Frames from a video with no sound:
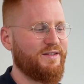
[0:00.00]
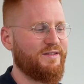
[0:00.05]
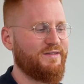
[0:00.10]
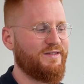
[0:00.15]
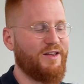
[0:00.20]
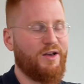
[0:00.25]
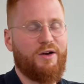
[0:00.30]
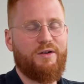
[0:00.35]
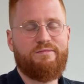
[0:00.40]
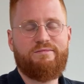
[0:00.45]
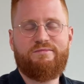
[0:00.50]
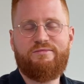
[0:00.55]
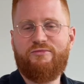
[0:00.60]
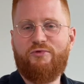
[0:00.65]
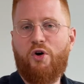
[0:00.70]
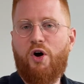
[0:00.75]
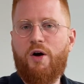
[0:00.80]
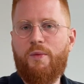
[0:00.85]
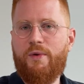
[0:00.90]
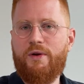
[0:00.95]
ja,
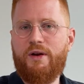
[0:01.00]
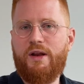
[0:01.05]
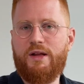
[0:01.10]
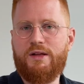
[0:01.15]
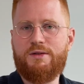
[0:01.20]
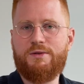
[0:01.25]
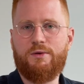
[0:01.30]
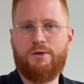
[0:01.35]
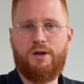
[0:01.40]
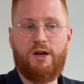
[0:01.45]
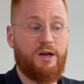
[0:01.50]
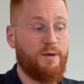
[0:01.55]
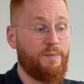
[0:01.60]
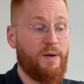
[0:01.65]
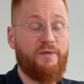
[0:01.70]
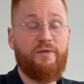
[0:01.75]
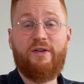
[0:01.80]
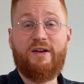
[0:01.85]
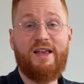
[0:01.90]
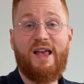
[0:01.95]
war aber nicht so. ich habe
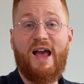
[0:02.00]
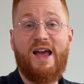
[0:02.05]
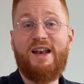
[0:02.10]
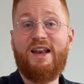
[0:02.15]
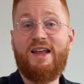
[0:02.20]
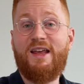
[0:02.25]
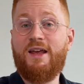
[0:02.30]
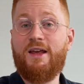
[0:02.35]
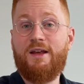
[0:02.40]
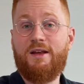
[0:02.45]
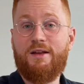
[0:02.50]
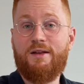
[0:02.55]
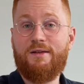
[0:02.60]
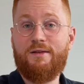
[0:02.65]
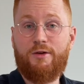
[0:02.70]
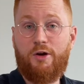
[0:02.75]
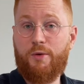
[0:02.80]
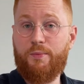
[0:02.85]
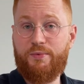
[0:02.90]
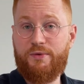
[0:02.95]
einfach keine
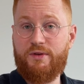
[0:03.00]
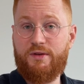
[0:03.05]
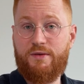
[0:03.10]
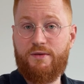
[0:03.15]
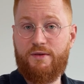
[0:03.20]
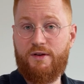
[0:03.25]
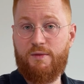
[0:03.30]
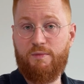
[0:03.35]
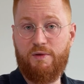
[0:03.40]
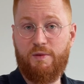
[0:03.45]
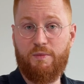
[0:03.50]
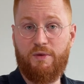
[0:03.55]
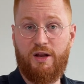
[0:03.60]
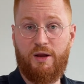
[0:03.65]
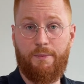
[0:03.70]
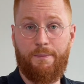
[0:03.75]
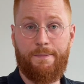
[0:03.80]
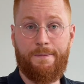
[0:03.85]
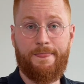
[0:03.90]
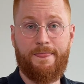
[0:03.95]
gehabt in meinem
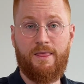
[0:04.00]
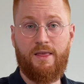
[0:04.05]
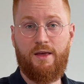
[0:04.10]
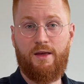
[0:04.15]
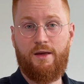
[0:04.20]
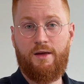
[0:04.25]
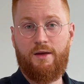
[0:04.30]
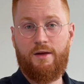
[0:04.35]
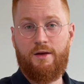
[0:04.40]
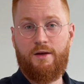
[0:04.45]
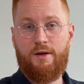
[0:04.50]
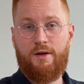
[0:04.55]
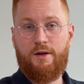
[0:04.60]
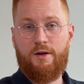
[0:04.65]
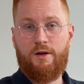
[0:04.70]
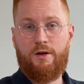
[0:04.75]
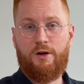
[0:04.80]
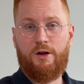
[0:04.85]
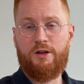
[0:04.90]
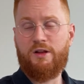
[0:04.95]
Leben.
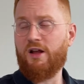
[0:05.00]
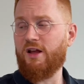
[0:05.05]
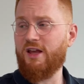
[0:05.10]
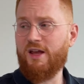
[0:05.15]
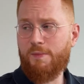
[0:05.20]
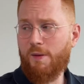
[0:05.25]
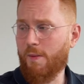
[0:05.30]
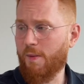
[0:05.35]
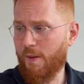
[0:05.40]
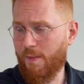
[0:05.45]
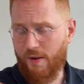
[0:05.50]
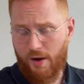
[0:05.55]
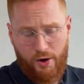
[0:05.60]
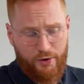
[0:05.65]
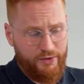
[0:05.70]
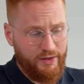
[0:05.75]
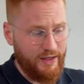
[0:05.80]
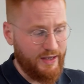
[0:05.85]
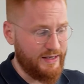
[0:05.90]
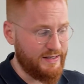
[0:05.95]
Und ich habe aber bei
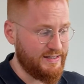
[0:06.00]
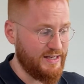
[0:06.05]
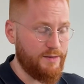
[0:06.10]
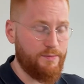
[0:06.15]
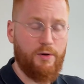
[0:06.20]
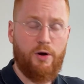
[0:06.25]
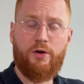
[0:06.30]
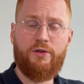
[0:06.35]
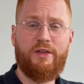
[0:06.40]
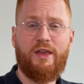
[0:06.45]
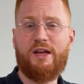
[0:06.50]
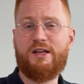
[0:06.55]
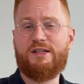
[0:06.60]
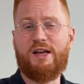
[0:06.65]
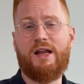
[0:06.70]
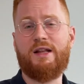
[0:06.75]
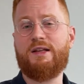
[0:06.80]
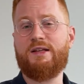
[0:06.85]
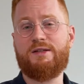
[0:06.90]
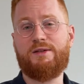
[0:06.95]
anderen gesehen, bei anderen
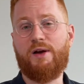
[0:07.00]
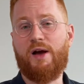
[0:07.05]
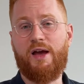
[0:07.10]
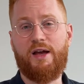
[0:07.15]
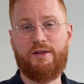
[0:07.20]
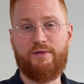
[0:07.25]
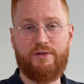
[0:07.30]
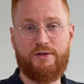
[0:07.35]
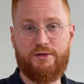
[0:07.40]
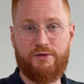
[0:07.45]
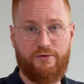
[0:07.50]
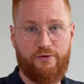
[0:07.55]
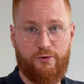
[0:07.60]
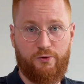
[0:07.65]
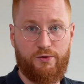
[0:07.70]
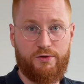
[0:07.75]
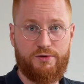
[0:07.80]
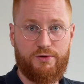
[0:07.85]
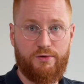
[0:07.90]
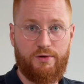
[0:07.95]
scheint es ja irgendwie zu
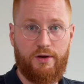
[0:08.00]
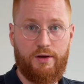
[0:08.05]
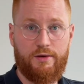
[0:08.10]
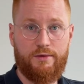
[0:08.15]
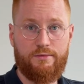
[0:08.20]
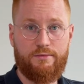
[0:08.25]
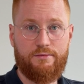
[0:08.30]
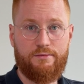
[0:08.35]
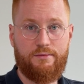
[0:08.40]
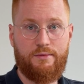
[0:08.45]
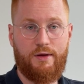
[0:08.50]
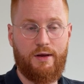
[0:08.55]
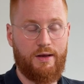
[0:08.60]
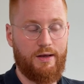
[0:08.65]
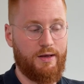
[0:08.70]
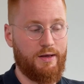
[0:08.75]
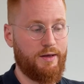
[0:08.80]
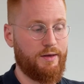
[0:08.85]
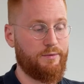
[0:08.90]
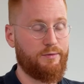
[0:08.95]
funktionieren
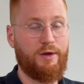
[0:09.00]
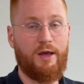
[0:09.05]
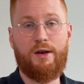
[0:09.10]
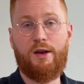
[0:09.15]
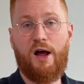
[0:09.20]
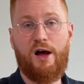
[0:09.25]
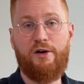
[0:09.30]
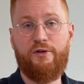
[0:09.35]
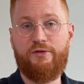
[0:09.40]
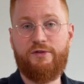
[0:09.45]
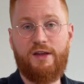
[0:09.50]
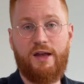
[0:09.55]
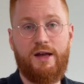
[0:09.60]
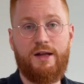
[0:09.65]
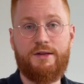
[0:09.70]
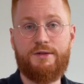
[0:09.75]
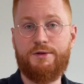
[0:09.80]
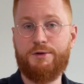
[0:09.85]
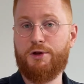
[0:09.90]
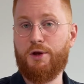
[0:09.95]
die gehen ja auf
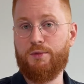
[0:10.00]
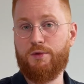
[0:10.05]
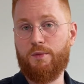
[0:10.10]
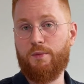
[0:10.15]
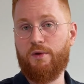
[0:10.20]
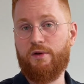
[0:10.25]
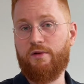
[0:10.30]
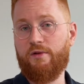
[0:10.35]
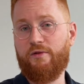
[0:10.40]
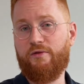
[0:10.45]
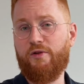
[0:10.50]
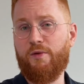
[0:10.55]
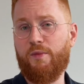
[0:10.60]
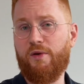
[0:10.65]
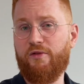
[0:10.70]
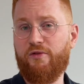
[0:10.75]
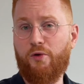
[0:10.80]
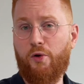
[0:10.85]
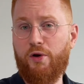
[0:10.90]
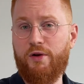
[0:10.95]
Dates und haben dann auf einmal
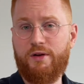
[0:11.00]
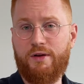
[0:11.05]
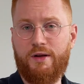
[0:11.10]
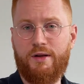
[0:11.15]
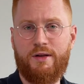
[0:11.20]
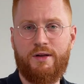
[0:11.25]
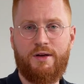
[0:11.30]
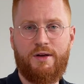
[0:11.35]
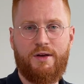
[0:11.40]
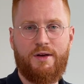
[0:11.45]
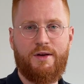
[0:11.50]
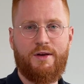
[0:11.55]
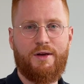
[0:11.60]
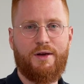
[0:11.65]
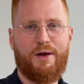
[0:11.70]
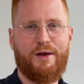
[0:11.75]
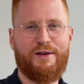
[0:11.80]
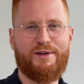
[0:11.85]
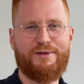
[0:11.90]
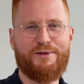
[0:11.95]
eine Freundin.
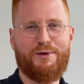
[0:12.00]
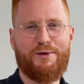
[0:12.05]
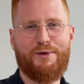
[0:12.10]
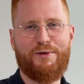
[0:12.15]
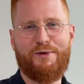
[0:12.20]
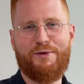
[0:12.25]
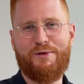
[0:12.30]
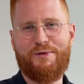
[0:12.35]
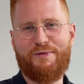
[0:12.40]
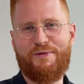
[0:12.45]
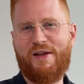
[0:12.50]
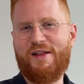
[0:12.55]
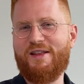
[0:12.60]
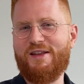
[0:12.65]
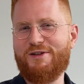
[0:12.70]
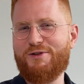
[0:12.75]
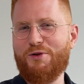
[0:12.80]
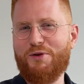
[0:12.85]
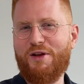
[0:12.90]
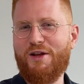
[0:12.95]
Also wird
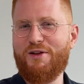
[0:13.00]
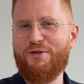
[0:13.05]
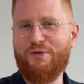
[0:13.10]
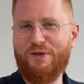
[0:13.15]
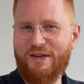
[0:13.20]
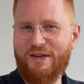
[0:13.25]
es schon irgendwie